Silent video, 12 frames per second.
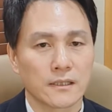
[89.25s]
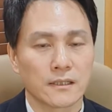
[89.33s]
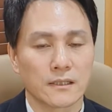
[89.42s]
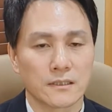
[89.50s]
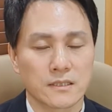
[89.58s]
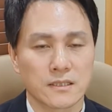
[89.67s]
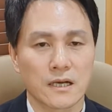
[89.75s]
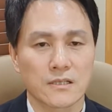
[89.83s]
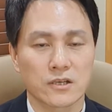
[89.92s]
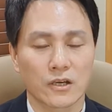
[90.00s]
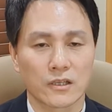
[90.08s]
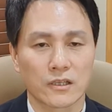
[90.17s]
어,
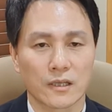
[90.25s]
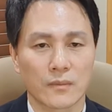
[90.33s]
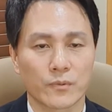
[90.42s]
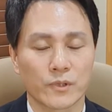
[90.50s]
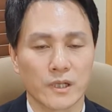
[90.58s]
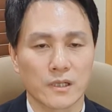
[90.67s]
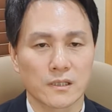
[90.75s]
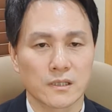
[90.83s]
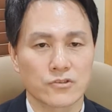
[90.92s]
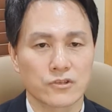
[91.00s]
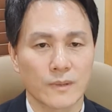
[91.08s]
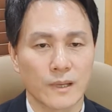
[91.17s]
즉각적인 대답보다는
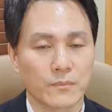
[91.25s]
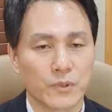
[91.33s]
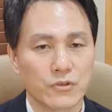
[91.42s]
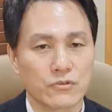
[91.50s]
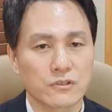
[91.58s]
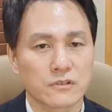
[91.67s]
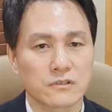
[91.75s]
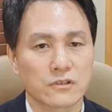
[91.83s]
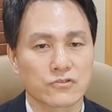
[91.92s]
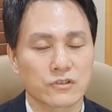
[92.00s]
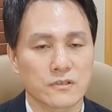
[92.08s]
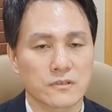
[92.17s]
예수님이 한 비유를
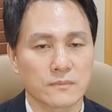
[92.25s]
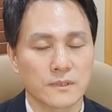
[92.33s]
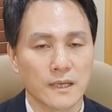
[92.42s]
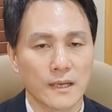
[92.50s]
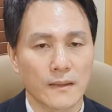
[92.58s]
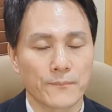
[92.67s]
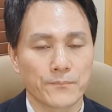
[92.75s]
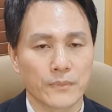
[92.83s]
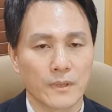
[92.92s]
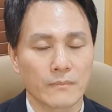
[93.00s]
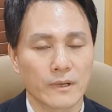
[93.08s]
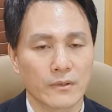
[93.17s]
들어주셨습니다.
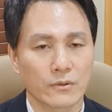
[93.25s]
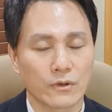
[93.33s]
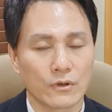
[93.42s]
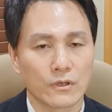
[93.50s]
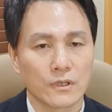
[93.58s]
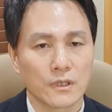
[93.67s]
바로